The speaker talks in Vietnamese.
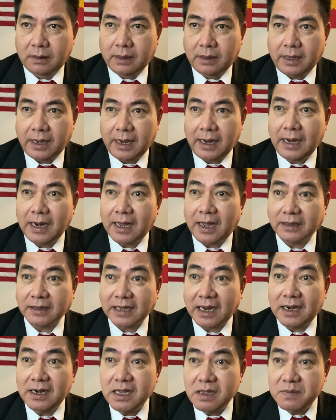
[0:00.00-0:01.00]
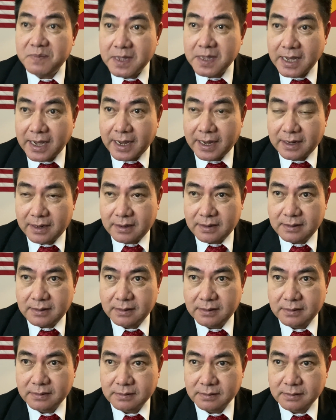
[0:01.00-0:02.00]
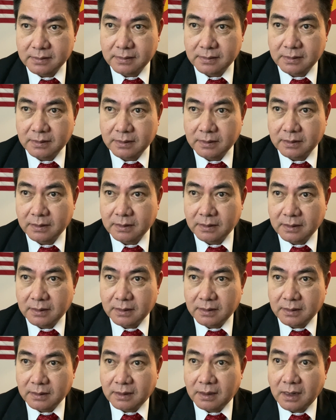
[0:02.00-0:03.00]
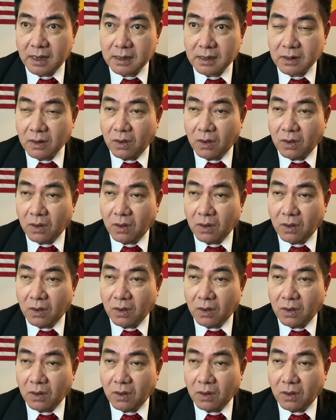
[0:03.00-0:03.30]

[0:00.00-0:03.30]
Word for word: hay là ở tại Libya đó. lật